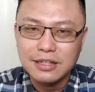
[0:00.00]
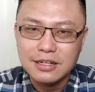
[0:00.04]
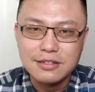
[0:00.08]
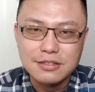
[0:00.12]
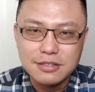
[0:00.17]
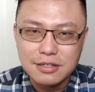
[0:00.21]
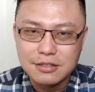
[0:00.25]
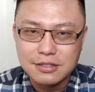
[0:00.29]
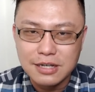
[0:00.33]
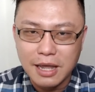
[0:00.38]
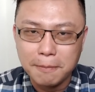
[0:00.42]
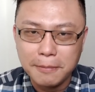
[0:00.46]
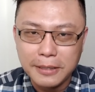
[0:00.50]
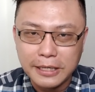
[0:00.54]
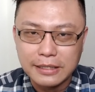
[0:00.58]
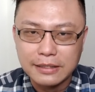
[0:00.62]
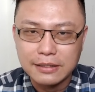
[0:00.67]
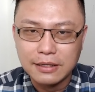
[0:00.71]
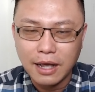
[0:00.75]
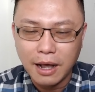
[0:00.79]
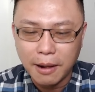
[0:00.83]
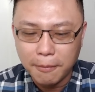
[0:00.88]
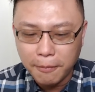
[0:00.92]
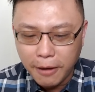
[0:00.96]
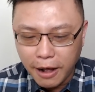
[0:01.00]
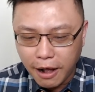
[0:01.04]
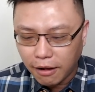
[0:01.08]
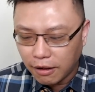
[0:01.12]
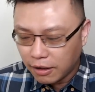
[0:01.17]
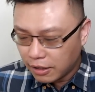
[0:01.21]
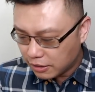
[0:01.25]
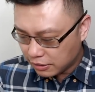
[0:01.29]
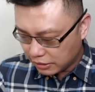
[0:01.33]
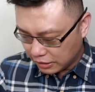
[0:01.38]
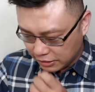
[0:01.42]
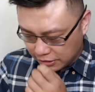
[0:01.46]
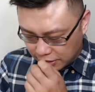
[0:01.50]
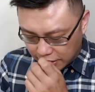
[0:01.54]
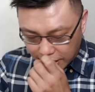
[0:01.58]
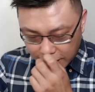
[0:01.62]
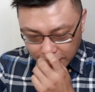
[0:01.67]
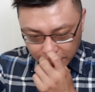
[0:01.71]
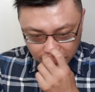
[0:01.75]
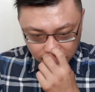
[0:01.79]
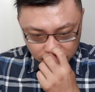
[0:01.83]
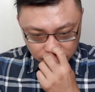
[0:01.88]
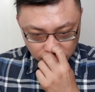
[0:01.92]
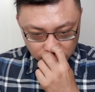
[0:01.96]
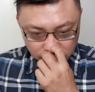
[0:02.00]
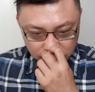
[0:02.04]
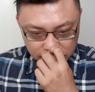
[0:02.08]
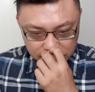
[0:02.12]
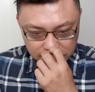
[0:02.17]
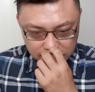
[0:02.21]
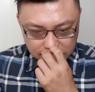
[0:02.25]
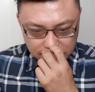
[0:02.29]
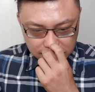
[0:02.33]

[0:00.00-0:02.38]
垃圾产品，好不好？你应该要有一